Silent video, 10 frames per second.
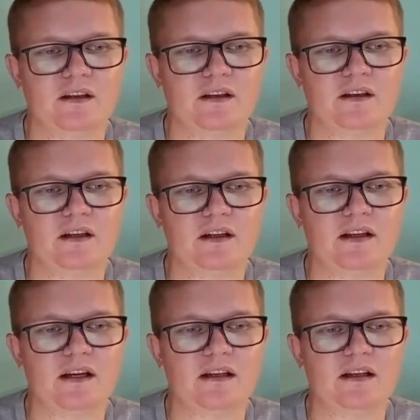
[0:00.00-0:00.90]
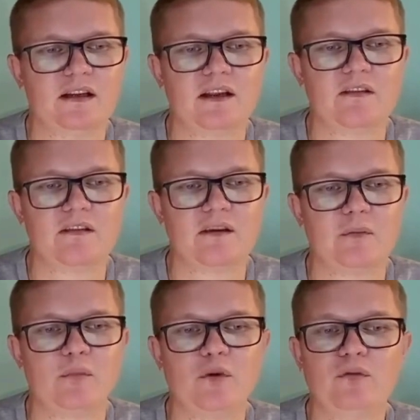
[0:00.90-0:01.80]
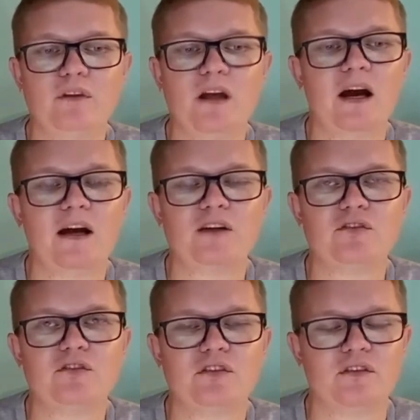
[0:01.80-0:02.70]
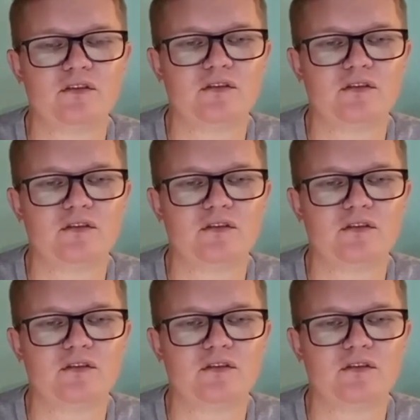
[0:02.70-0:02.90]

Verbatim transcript: delicadeza, bondade,